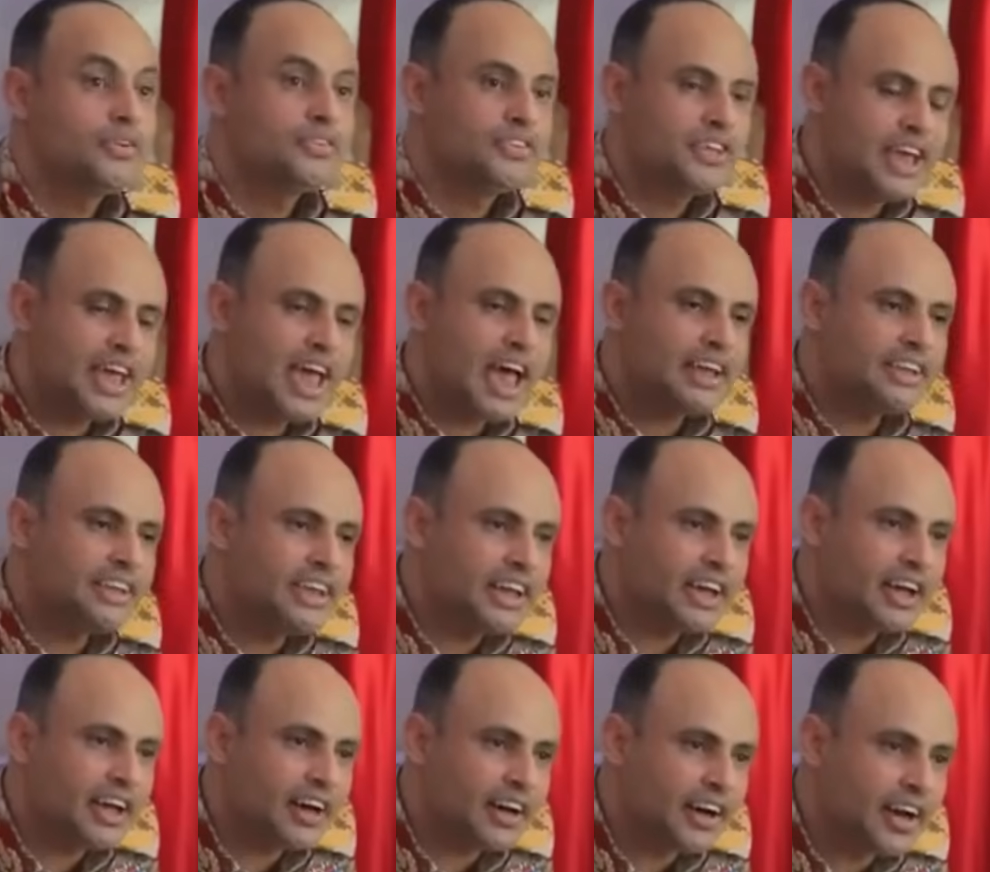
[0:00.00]

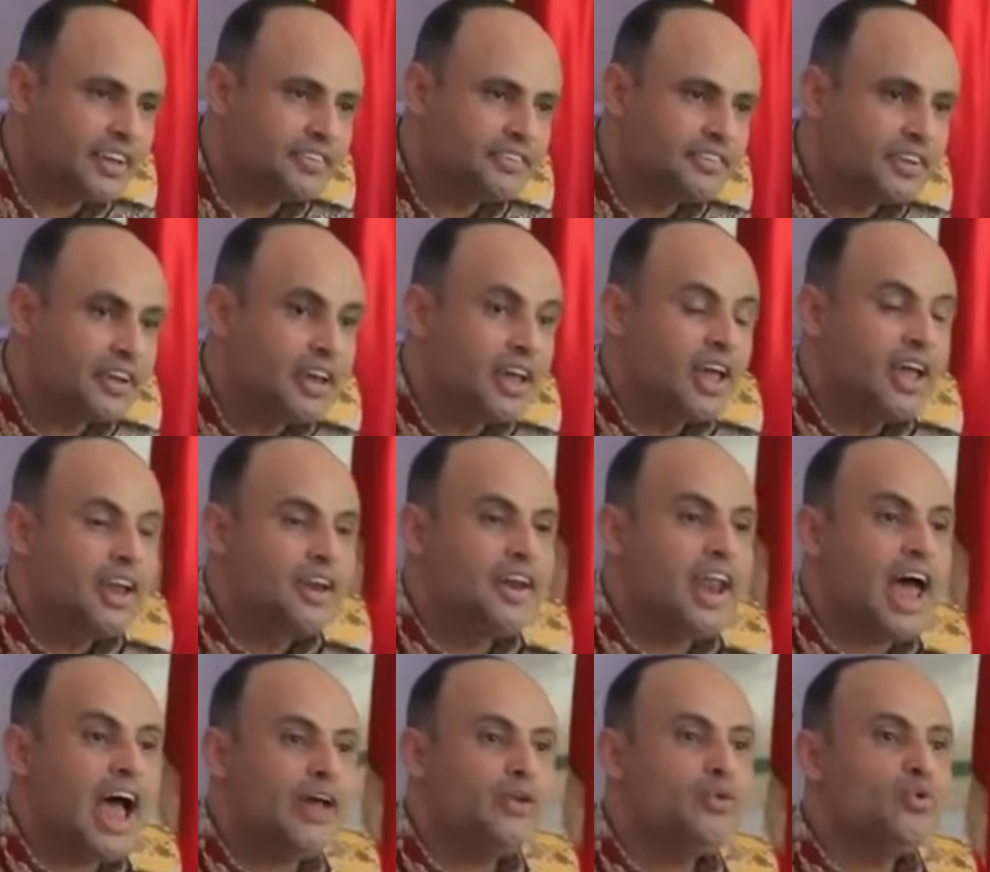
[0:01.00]
سيأتيك الرد
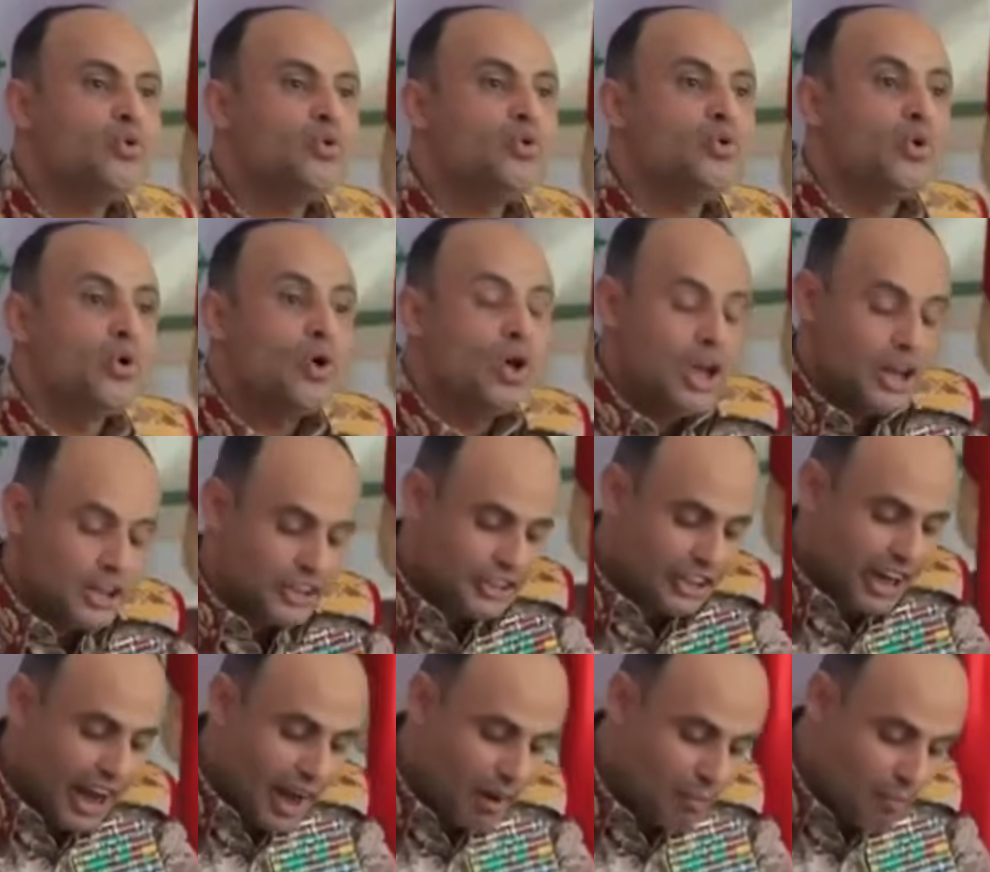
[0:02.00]
نحن
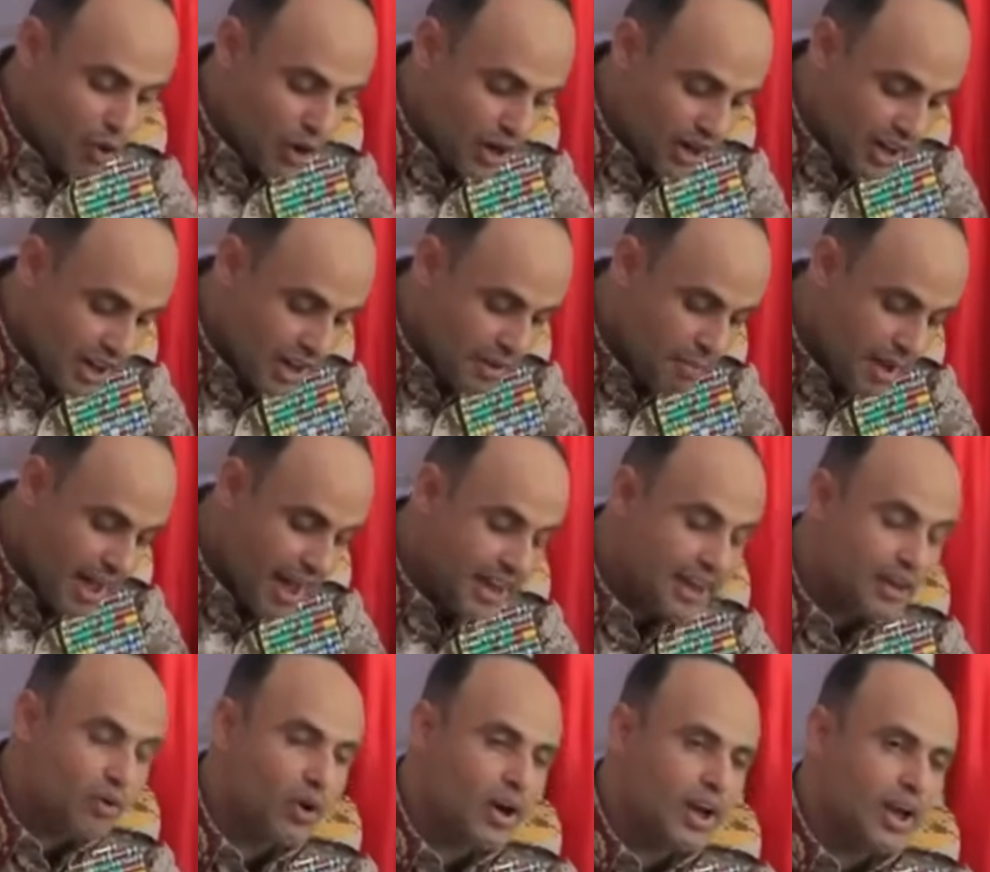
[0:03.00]
شعب
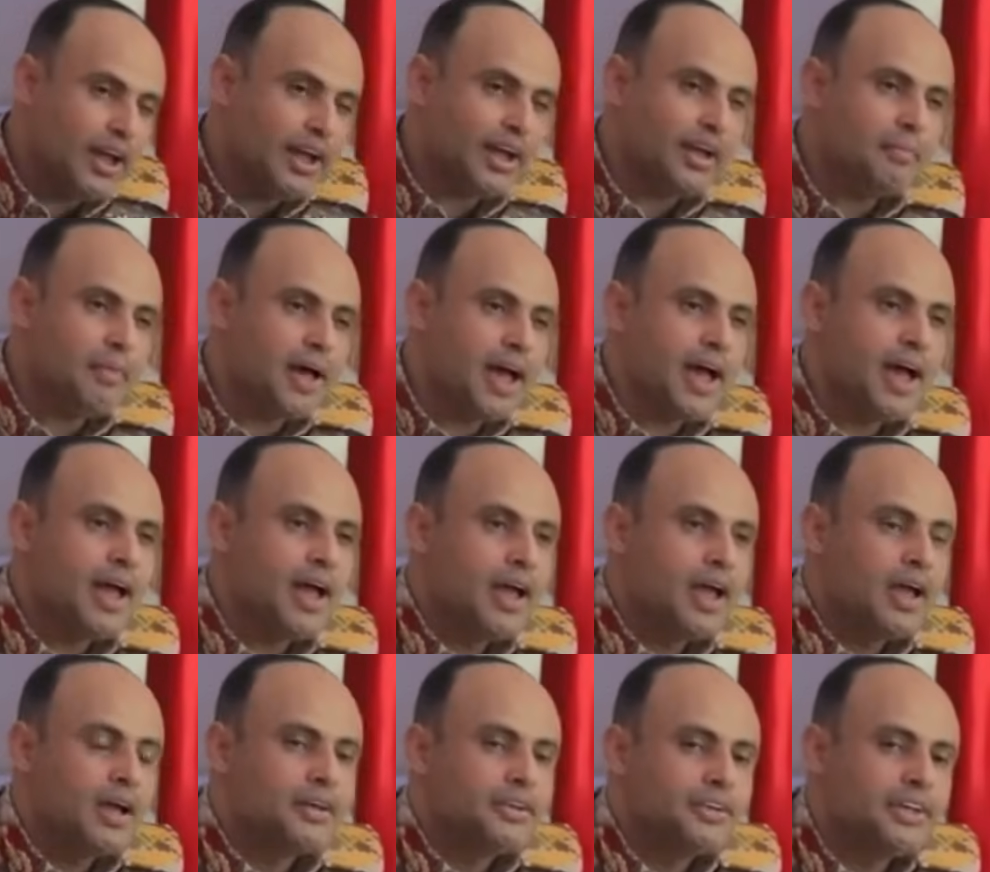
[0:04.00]
الإيمان والحكمة
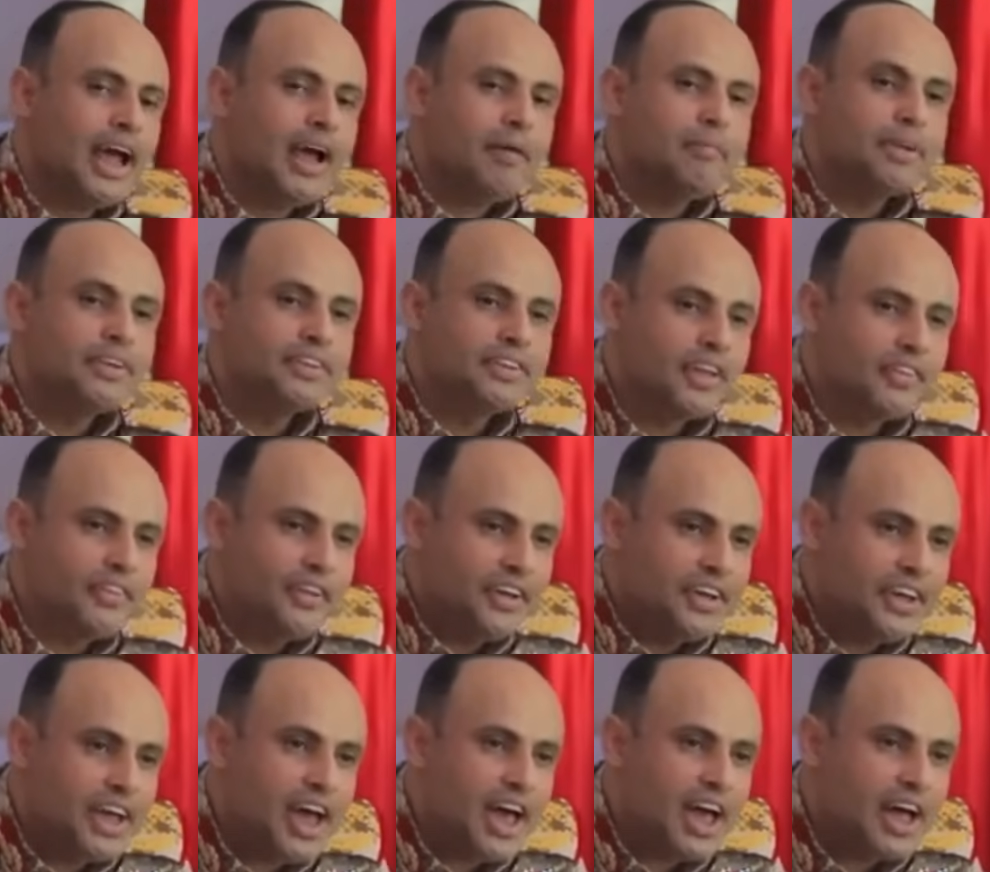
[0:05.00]
شعب
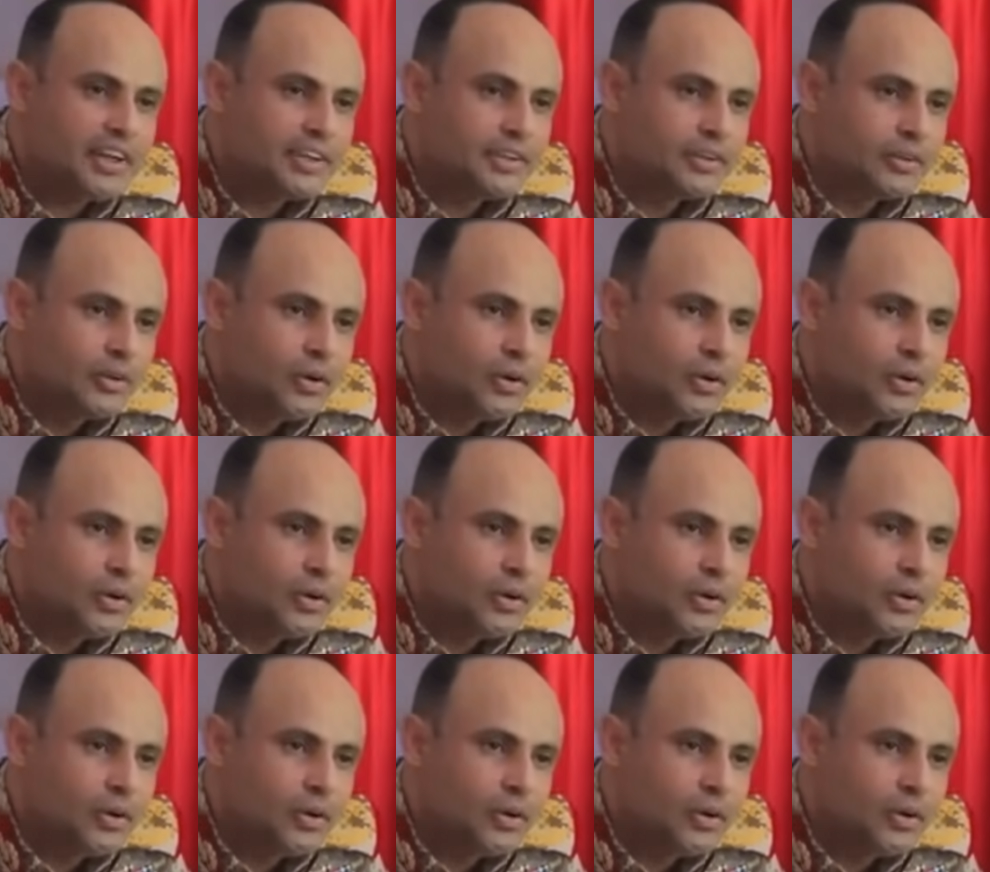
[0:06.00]
التضحيات